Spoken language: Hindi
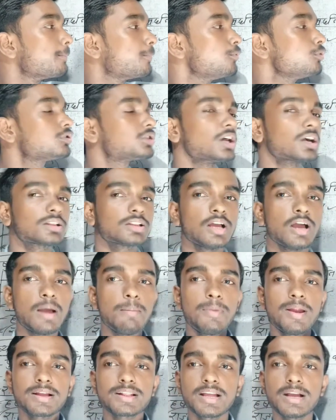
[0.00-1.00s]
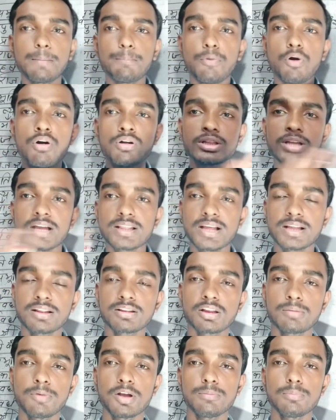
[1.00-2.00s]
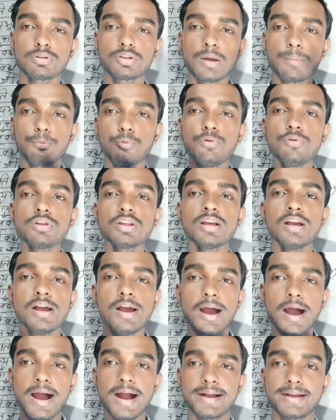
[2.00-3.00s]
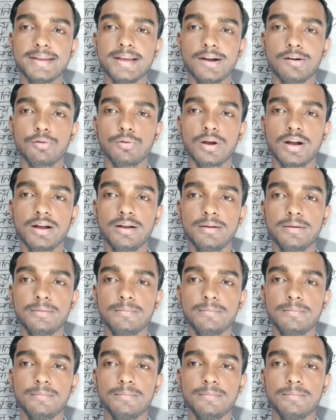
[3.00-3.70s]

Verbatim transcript: पूछ सकते हैं हम लगता है कि बहुत अच्छा से समझ में सब कुछ आ गया होगा